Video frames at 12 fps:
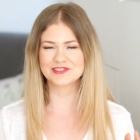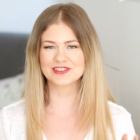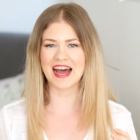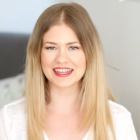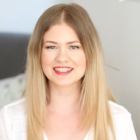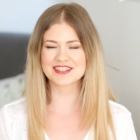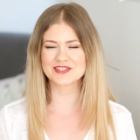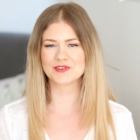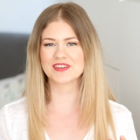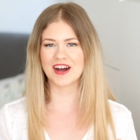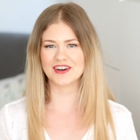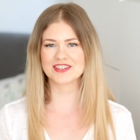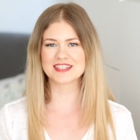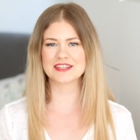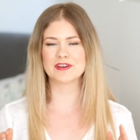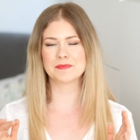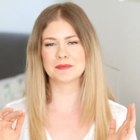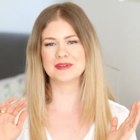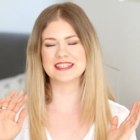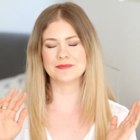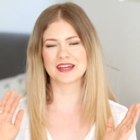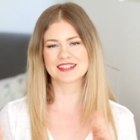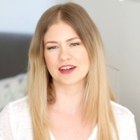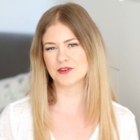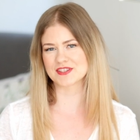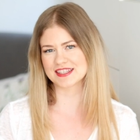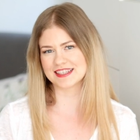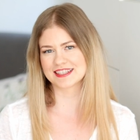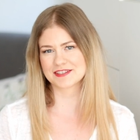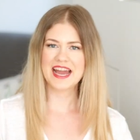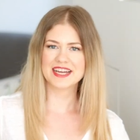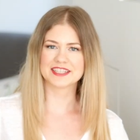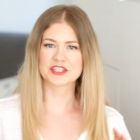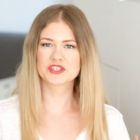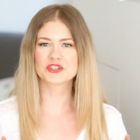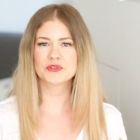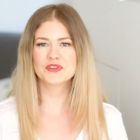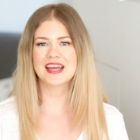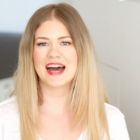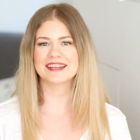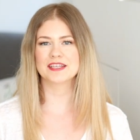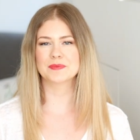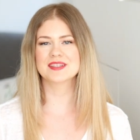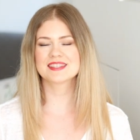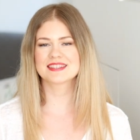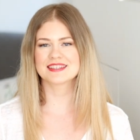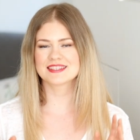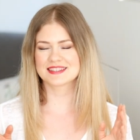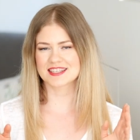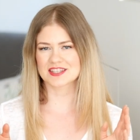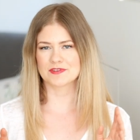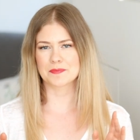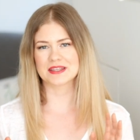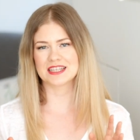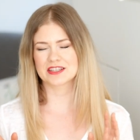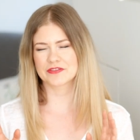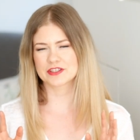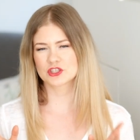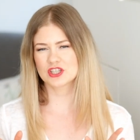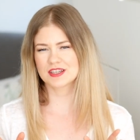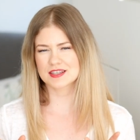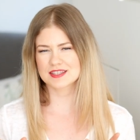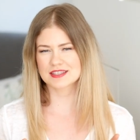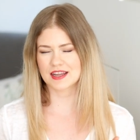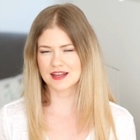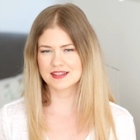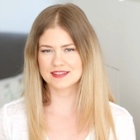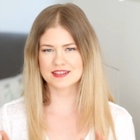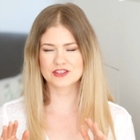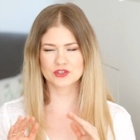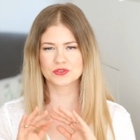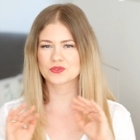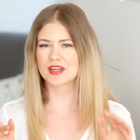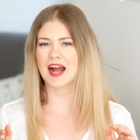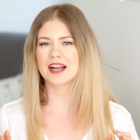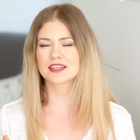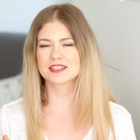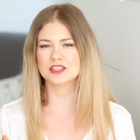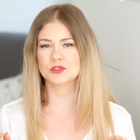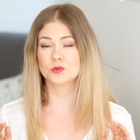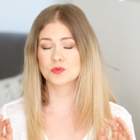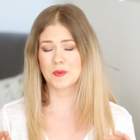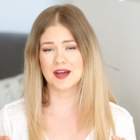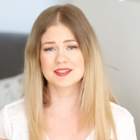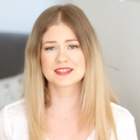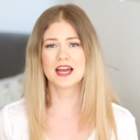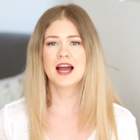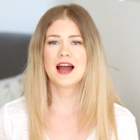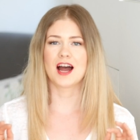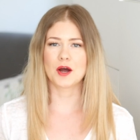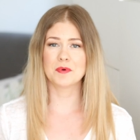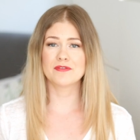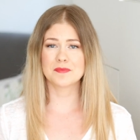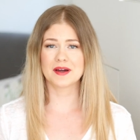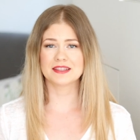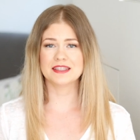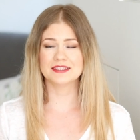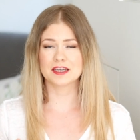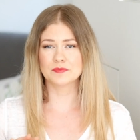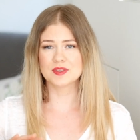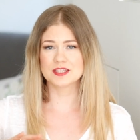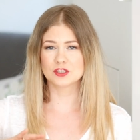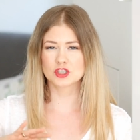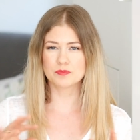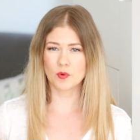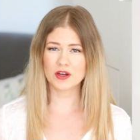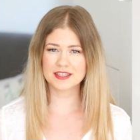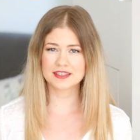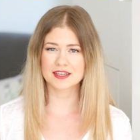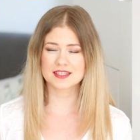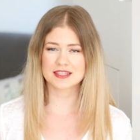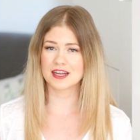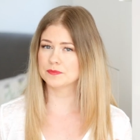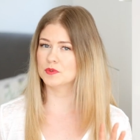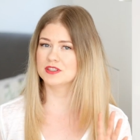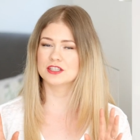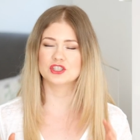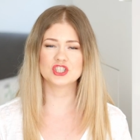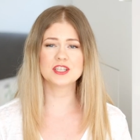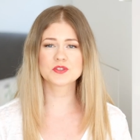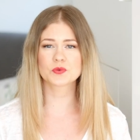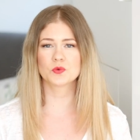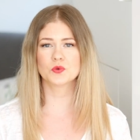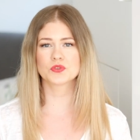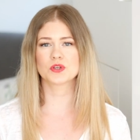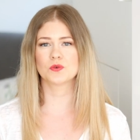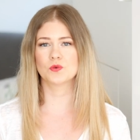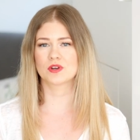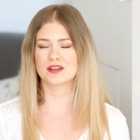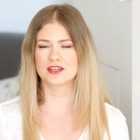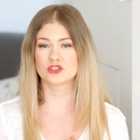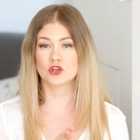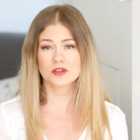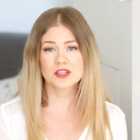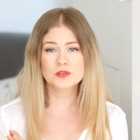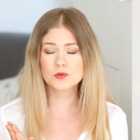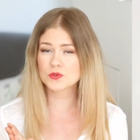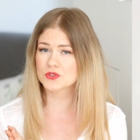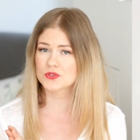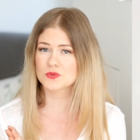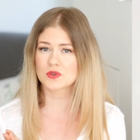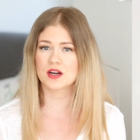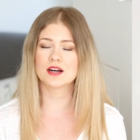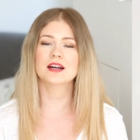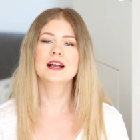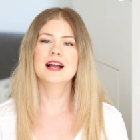gut angezogen aussieht, wenn man mit ihm nach draußen geht. Das Schöne an ihm ist, ist, dass wenn man ihn etwas schicker stylt, das schon total richtig gut passt. Aber wenn man ihn ein bisschen sportlicher stylt mit einer Jeanshose oder einer Jogginghose sogar,